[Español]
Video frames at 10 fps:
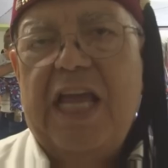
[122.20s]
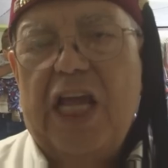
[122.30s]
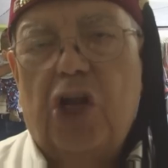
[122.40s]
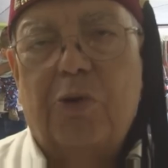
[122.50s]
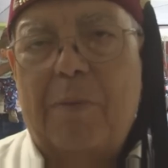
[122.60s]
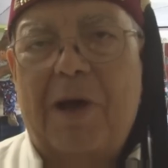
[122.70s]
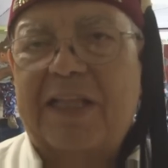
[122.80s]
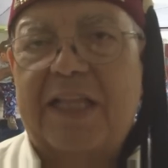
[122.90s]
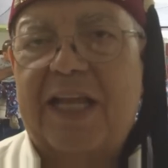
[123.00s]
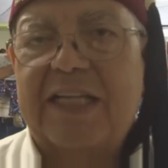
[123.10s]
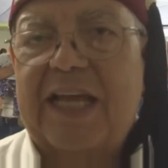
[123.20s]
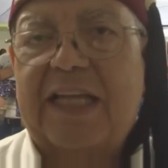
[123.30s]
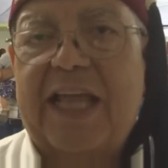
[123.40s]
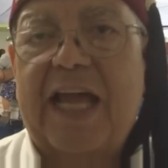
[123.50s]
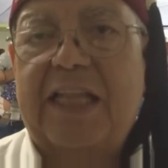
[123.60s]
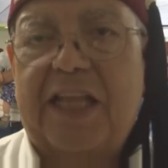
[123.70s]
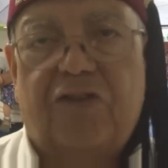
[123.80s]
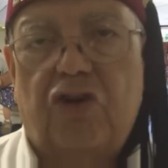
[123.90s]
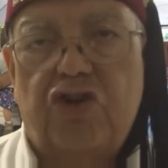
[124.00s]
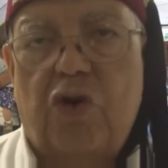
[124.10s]
y los vamos a atender hasta que tengan
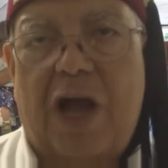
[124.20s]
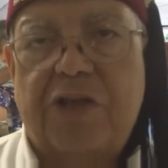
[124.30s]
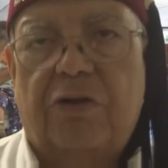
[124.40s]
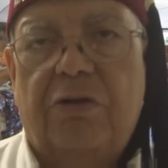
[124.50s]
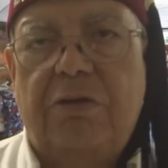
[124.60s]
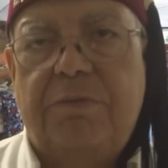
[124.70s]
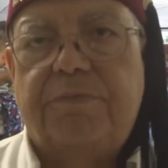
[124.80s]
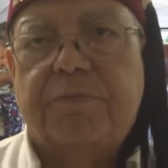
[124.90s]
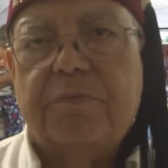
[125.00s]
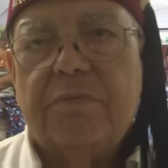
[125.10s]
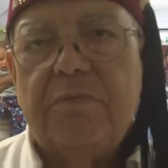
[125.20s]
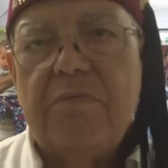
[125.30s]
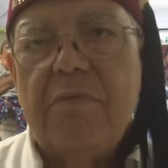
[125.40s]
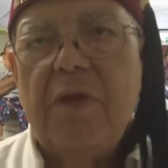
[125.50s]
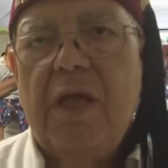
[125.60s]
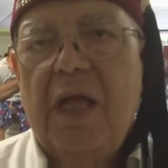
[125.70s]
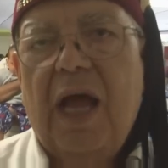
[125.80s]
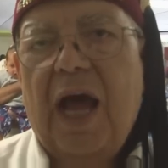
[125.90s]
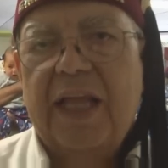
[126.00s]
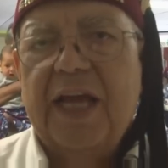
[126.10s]
18 años,
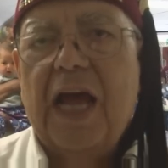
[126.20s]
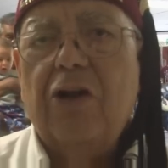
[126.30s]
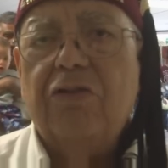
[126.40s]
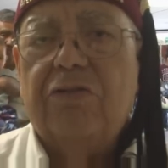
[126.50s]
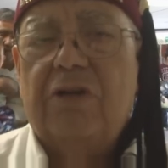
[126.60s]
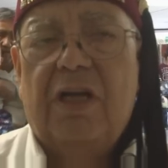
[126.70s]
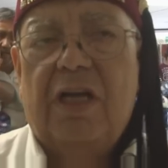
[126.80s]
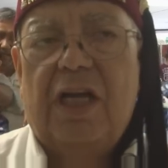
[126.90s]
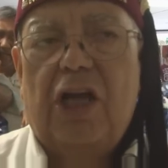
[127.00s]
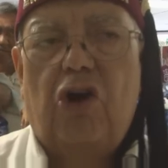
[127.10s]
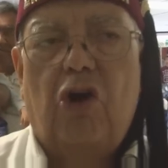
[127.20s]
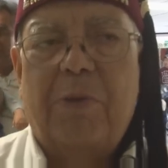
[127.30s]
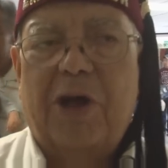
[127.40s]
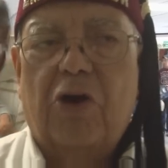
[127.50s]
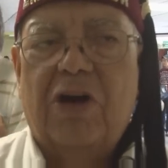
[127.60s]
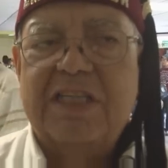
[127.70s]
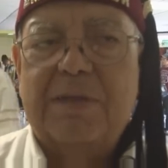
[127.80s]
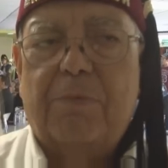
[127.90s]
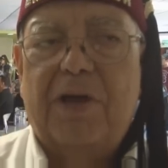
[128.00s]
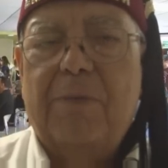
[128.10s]
A dejarlos lo mejor que
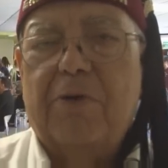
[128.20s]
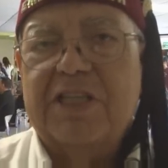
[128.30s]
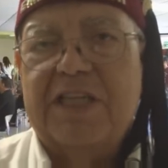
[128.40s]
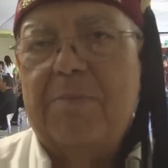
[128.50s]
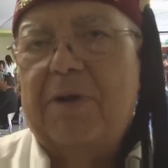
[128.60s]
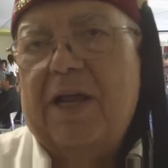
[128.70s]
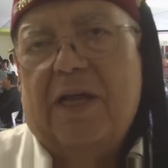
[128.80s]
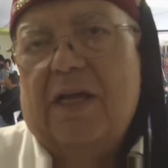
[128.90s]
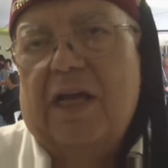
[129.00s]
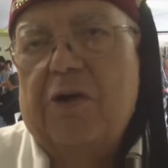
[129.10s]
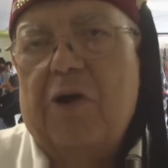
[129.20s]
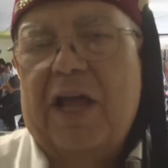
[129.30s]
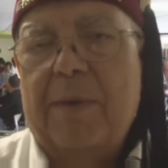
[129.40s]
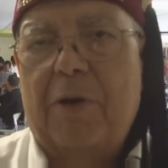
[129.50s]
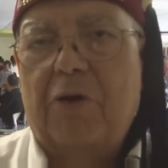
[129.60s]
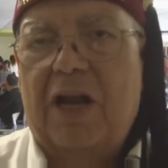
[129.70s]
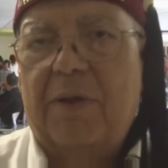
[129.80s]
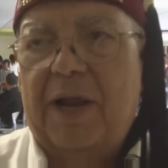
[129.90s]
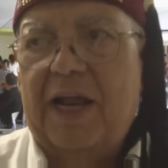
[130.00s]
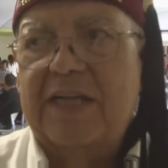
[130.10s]
se pueda, porque siempre en una quemadura
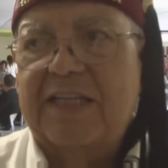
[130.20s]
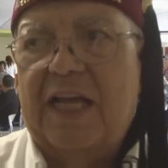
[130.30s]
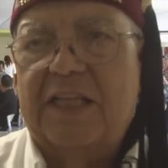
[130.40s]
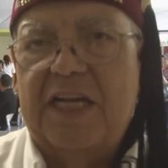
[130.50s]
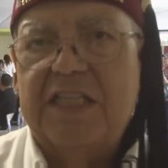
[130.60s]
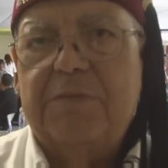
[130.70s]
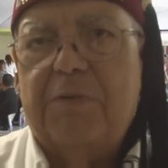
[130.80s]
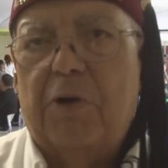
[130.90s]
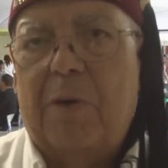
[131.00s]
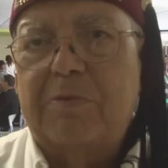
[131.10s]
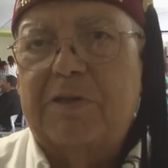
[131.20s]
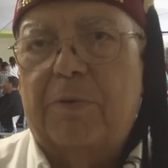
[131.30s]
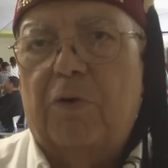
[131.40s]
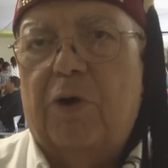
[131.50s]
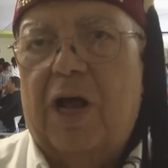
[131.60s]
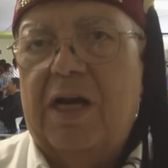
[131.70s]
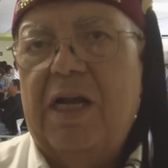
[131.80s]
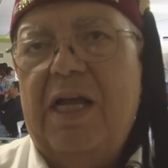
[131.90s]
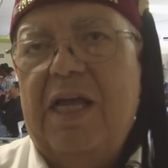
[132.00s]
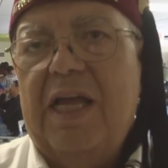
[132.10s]
le van a quedar cicatrices, pero vamos a procurar
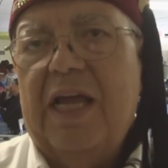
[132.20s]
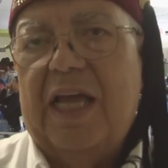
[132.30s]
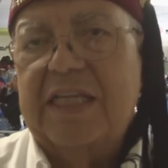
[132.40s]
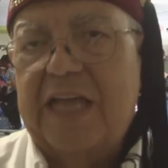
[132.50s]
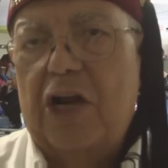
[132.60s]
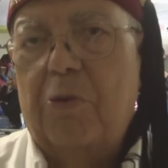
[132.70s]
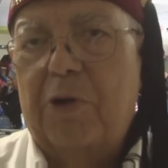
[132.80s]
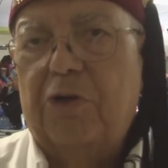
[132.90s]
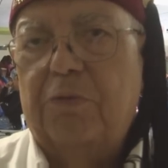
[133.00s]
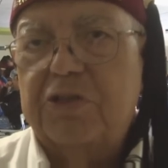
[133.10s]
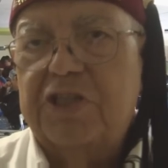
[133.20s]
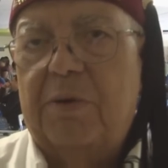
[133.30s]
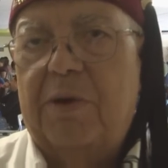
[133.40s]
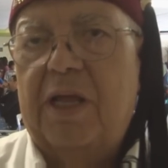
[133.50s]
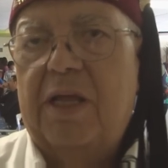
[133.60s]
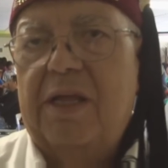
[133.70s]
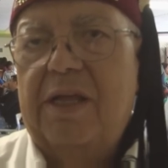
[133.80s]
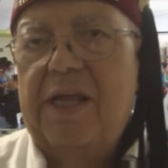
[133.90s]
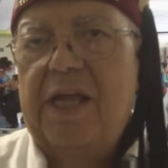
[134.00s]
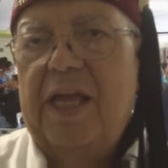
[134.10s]
que sea lo menos posible.
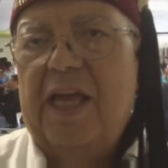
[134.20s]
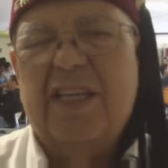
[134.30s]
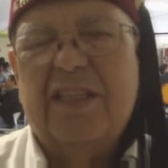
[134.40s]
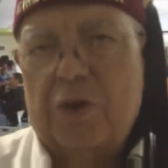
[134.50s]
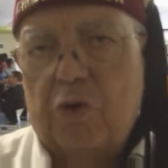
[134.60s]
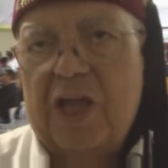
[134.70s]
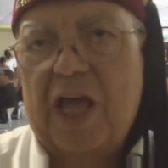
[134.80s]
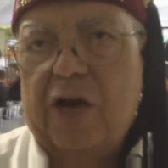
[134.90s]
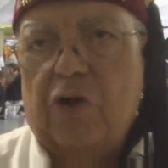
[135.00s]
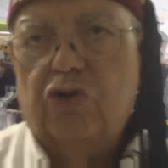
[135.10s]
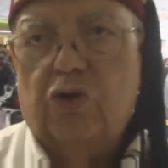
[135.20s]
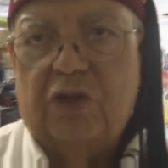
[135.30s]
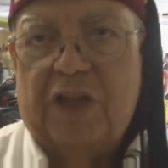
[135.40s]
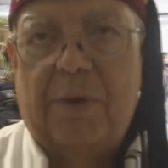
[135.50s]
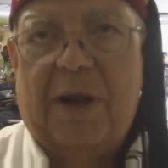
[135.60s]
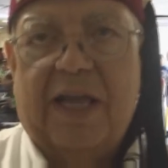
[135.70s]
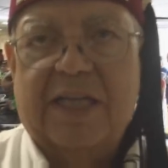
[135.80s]
Es cirugía reconstructiva la que